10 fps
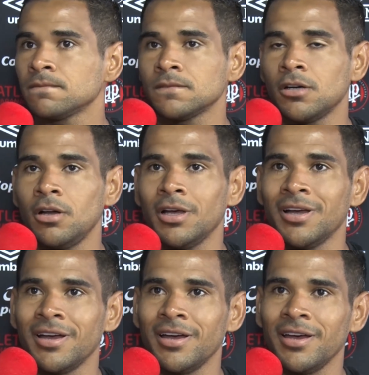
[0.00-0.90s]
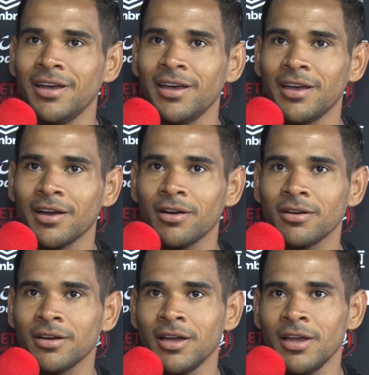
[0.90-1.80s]
Olha, é...
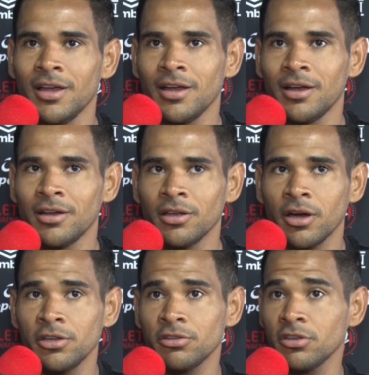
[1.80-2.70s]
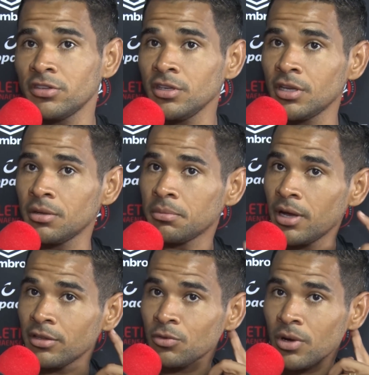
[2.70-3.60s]
acredito que sim,
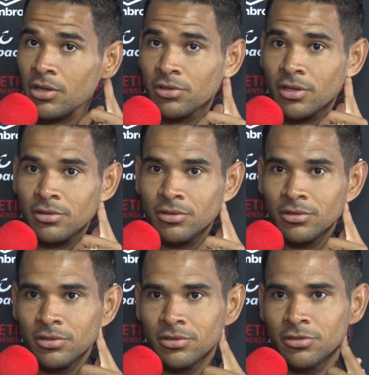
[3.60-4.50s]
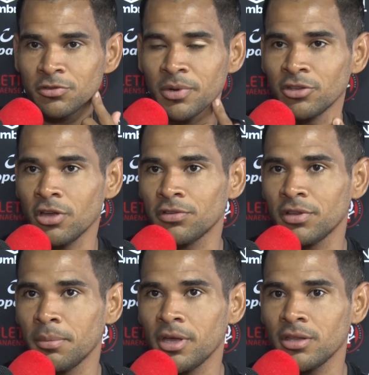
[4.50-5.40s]
mas com a ajuda do, do, dos mais novos
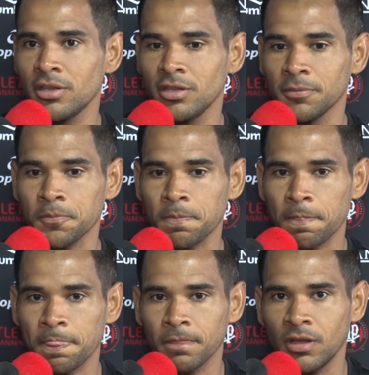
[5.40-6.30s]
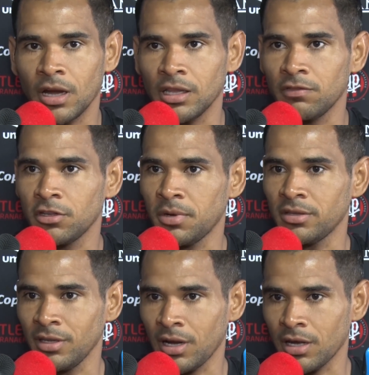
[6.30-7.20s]
também, a gente vem cada vez
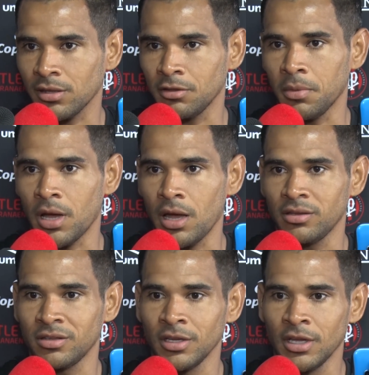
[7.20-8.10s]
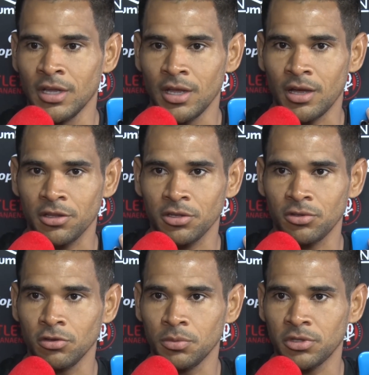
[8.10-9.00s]
mais se encaixando mais. Acho que
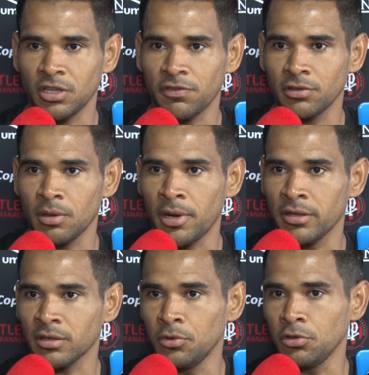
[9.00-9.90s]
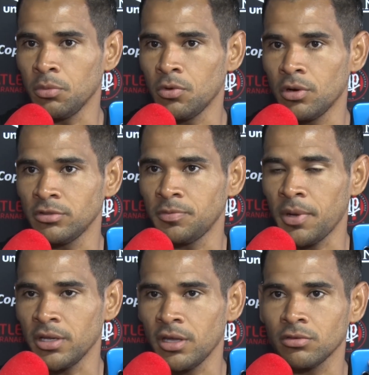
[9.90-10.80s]
todo mundo está fazendo uma mescla muito boa, os
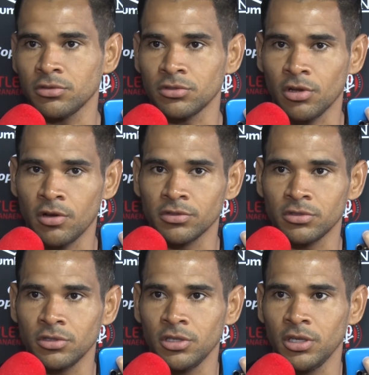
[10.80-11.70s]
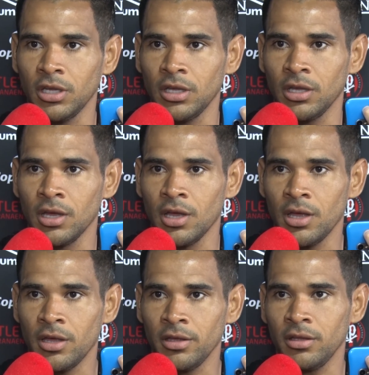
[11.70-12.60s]
experientes com os novos e,
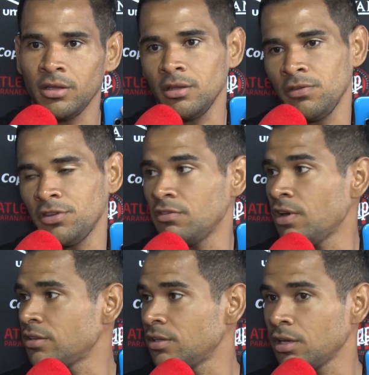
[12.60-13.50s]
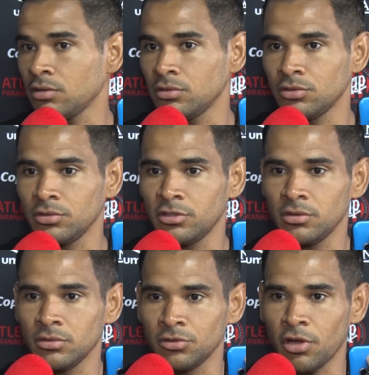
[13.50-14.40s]
e, e vice-versa, né? Que os,
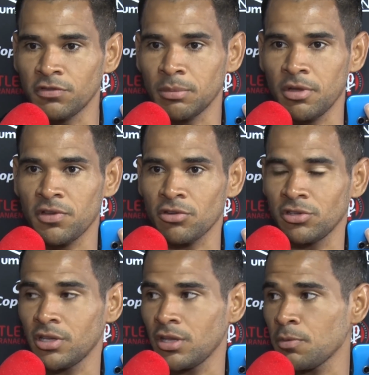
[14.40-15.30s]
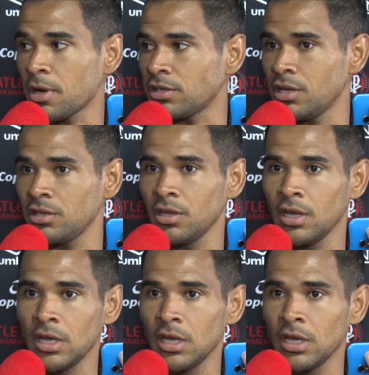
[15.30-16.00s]
os novos também vêm ajudando a gente bastante.